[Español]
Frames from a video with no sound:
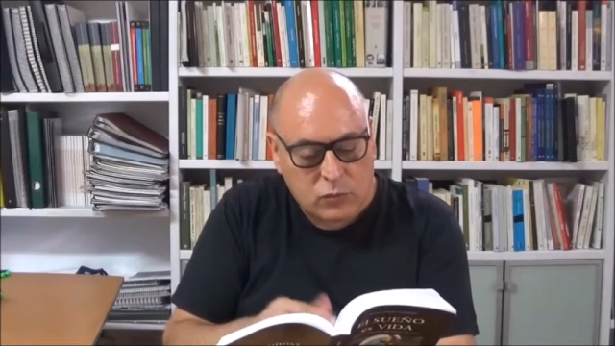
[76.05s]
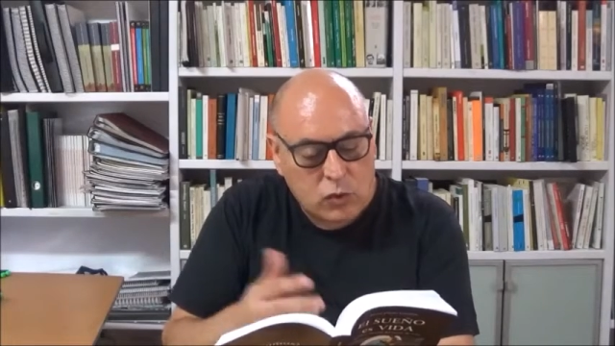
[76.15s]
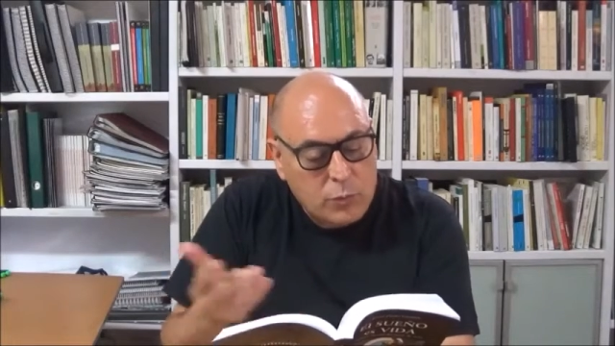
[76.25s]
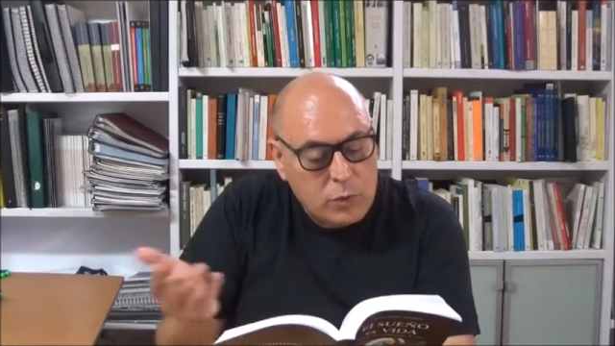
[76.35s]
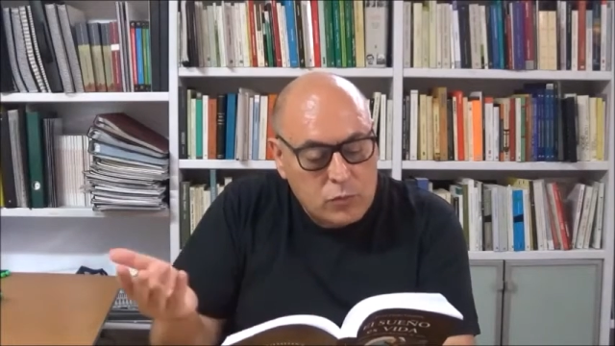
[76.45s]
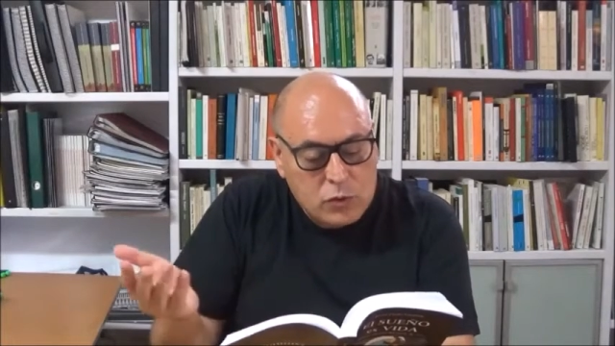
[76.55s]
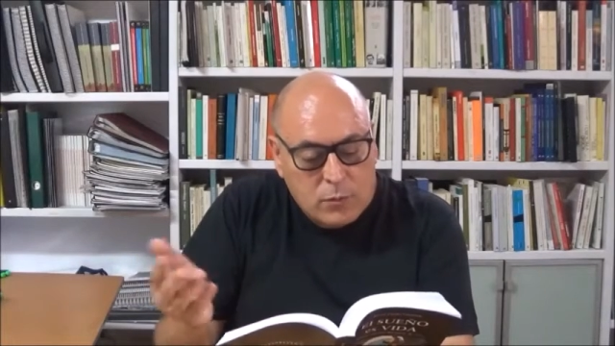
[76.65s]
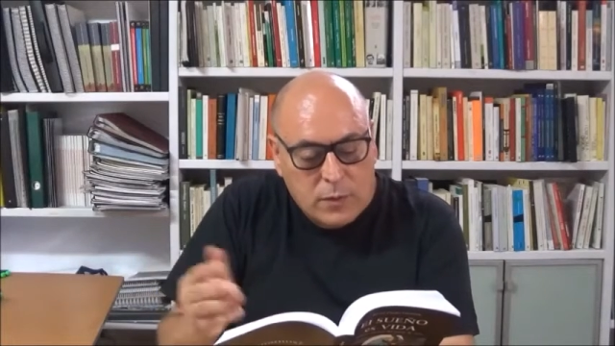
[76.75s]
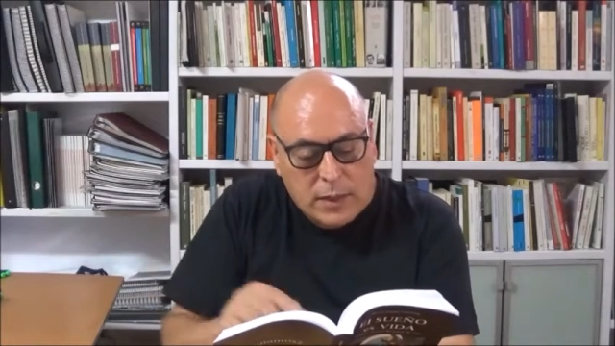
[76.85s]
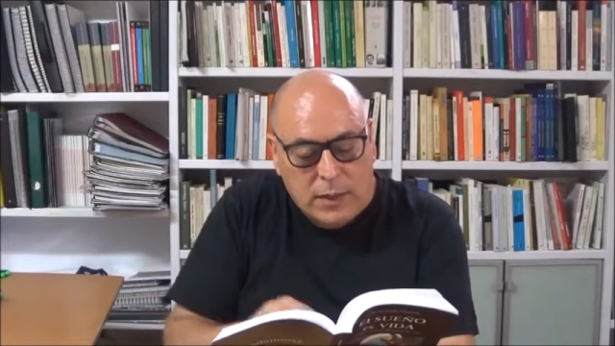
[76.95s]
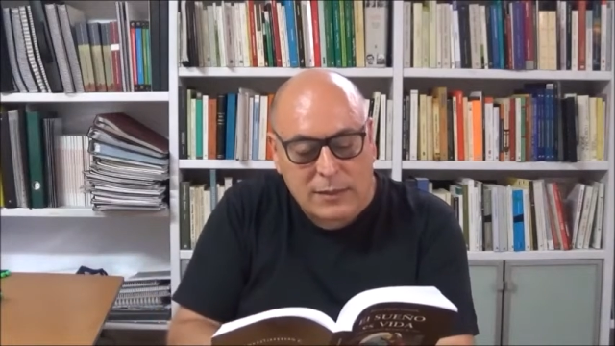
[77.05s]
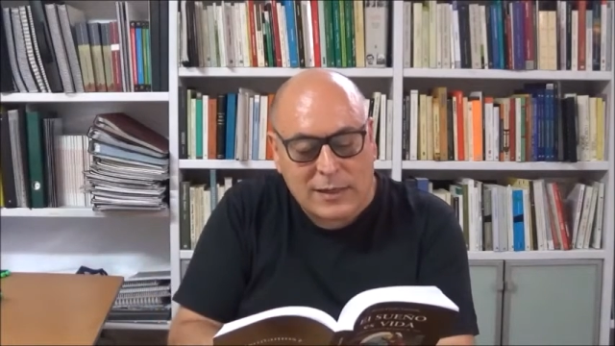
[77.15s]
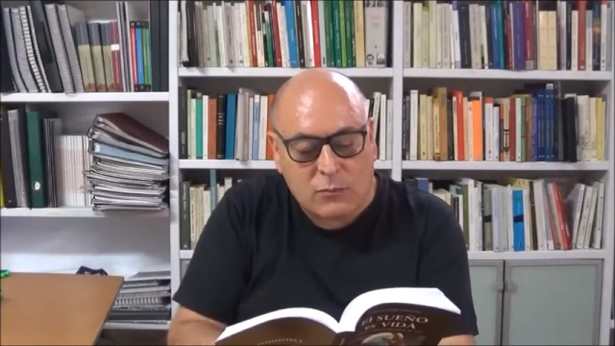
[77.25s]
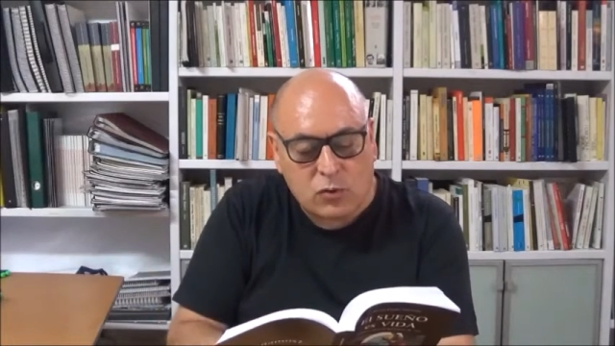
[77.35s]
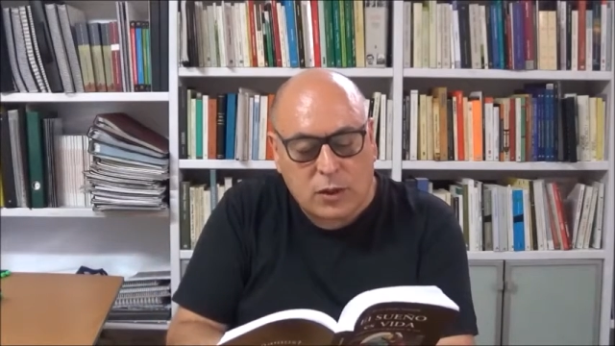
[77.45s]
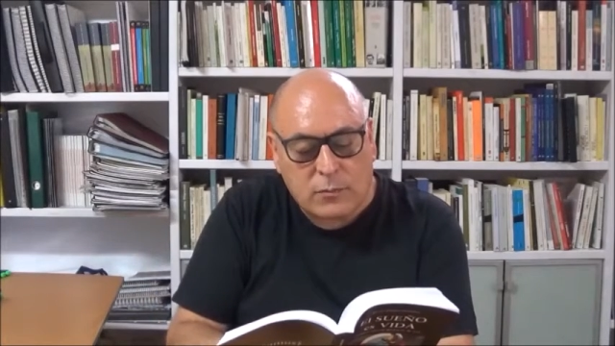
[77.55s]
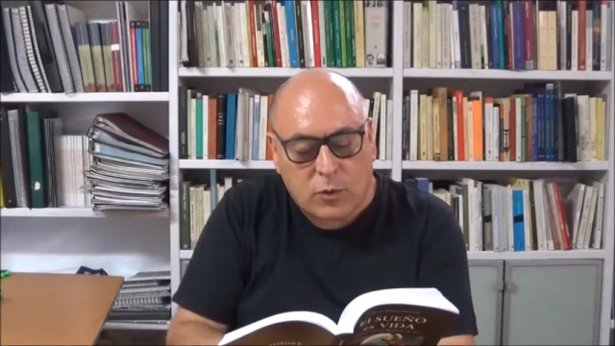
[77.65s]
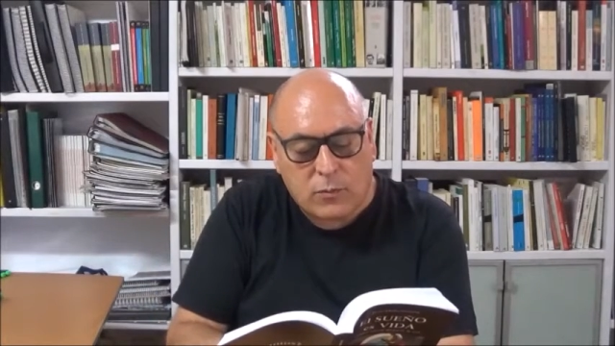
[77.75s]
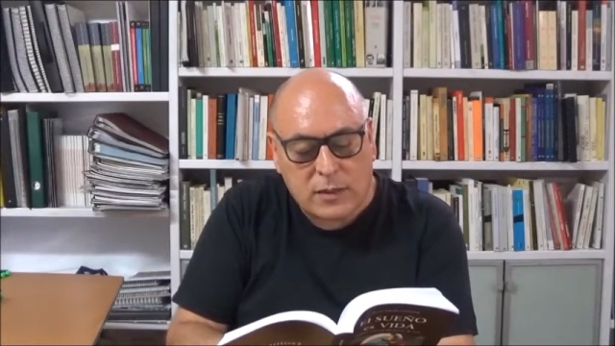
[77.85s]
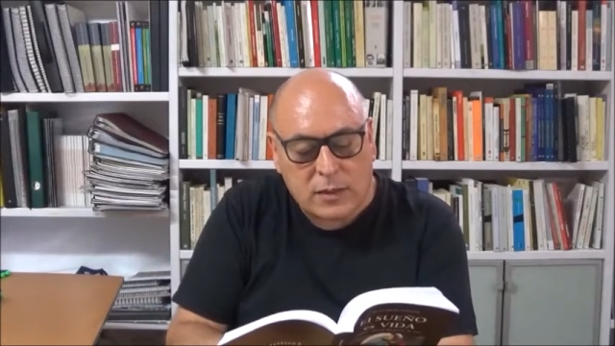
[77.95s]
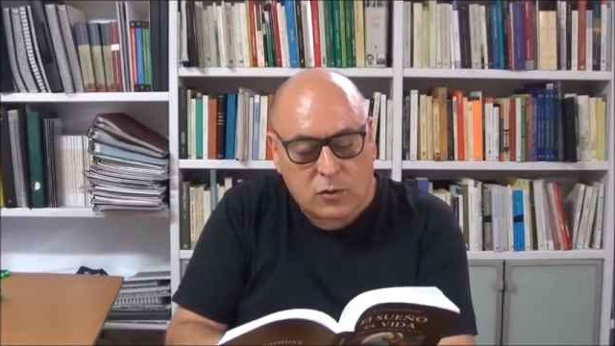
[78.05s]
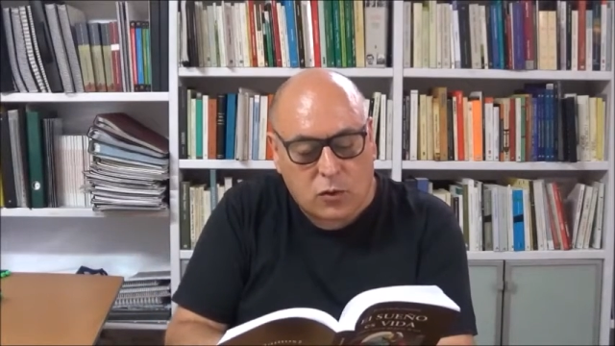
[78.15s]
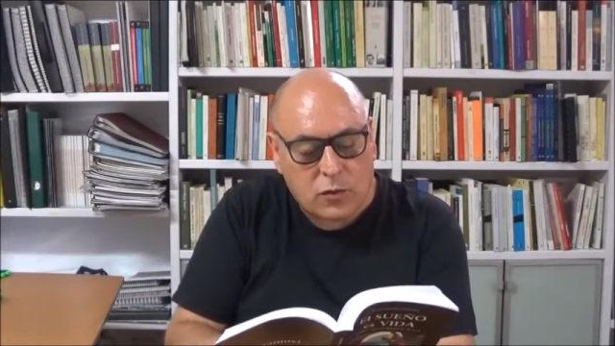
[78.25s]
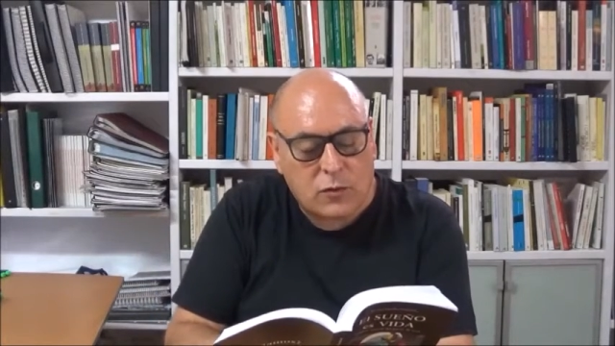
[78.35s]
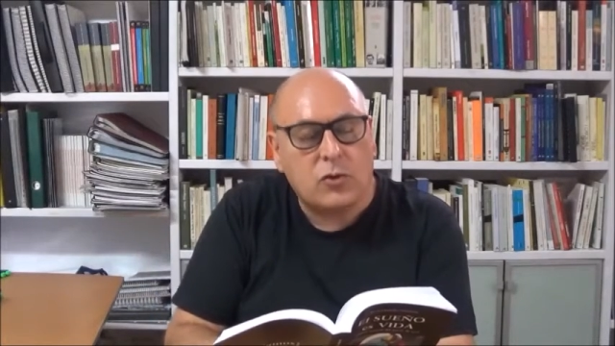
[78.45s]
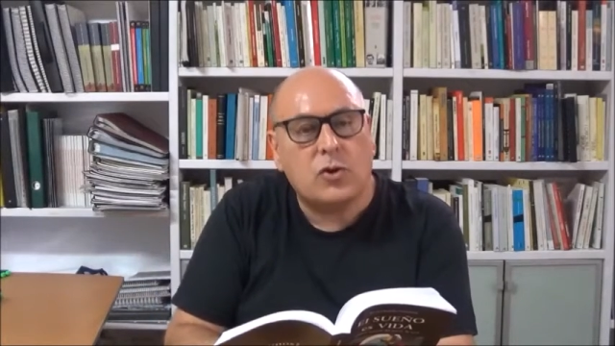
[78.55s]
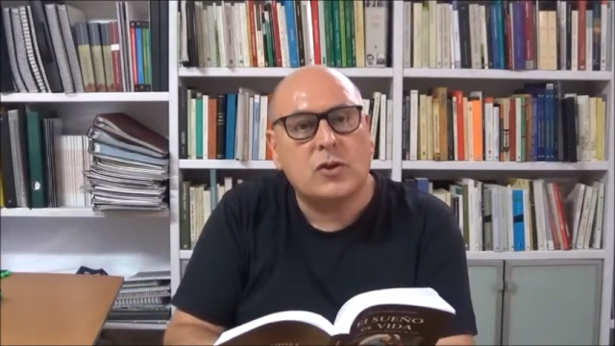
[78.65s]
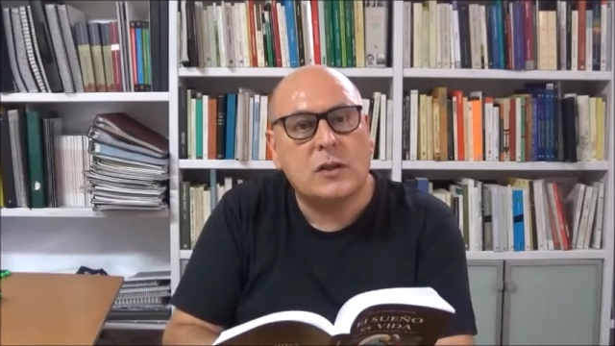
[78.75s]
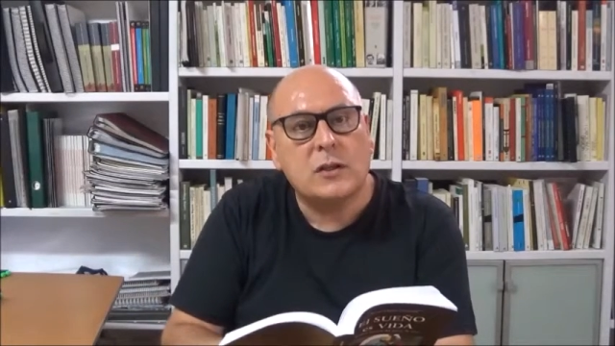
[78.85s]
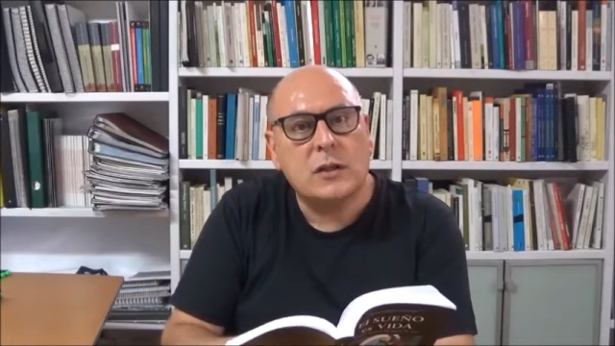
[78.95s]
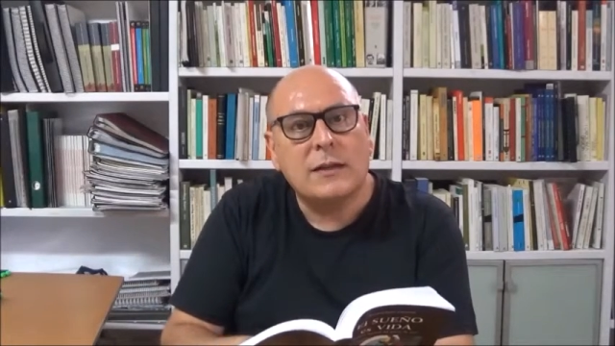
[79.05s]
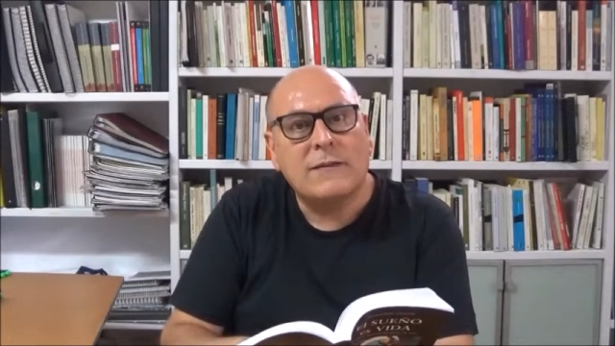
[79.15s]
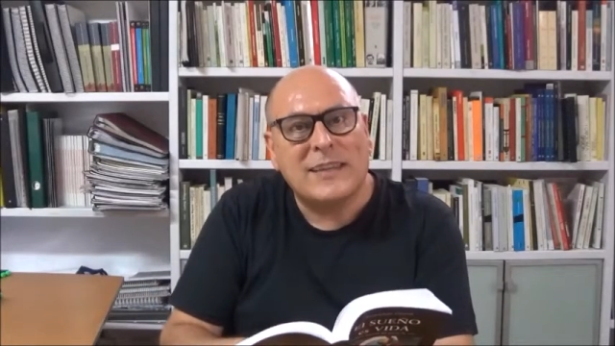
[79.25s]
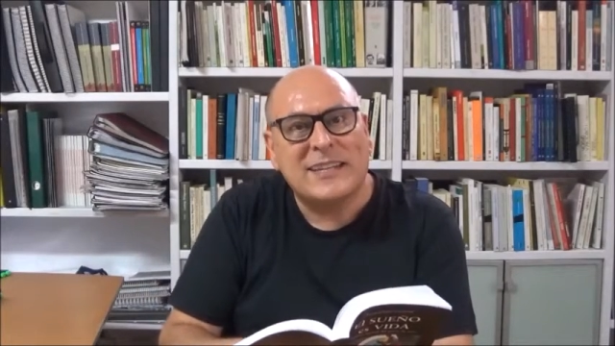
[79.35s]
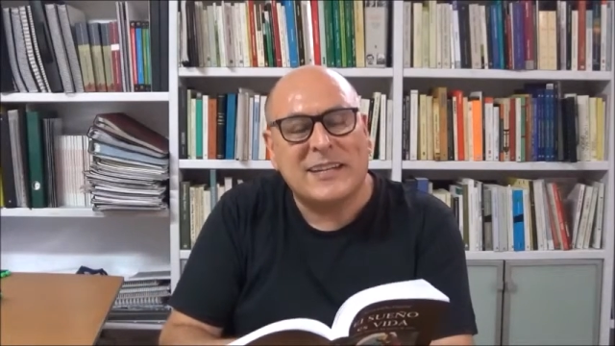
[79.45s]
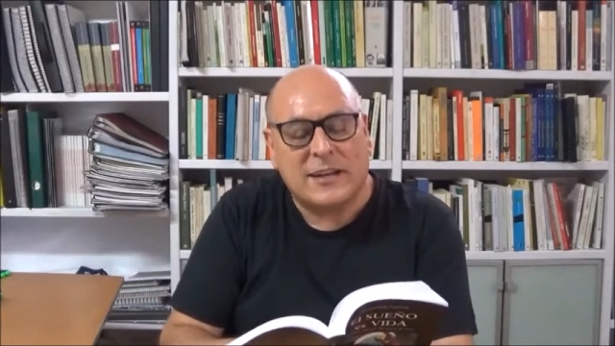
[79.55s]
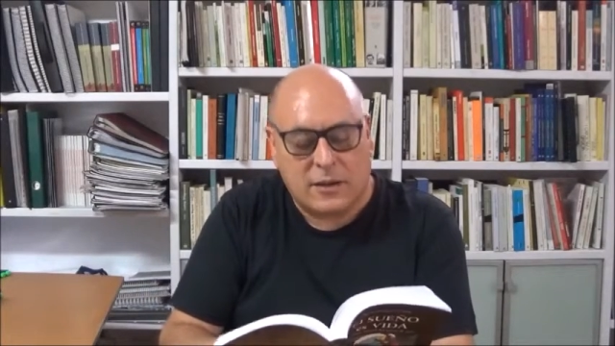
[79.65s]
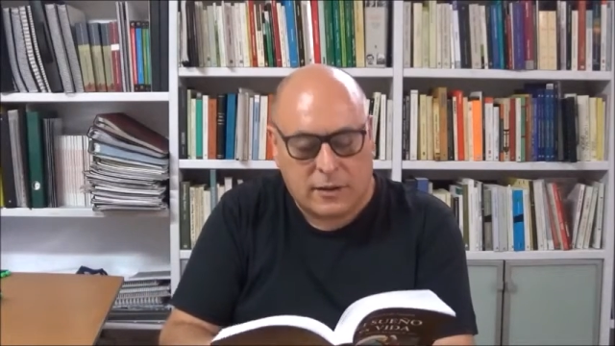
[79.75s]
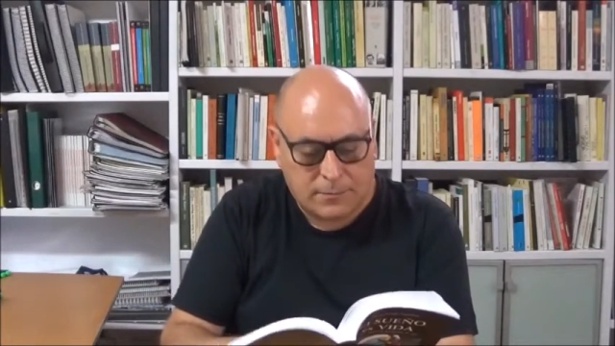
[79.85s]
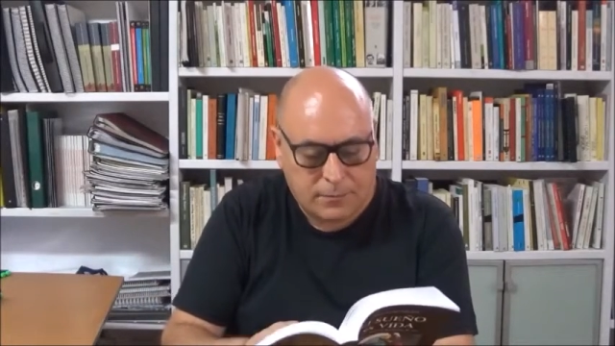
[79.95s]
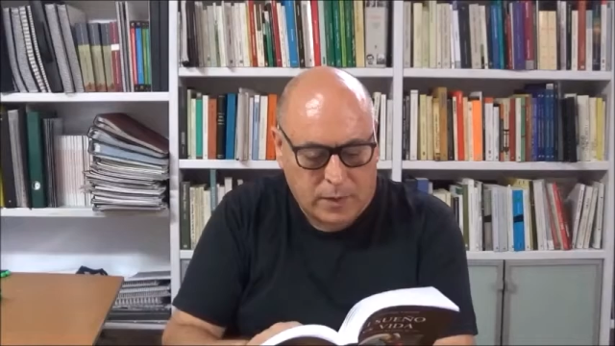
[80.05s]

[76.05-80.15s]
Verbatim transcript: no podemos olvidar que tras muchas bromas esconden dosis de seriedad.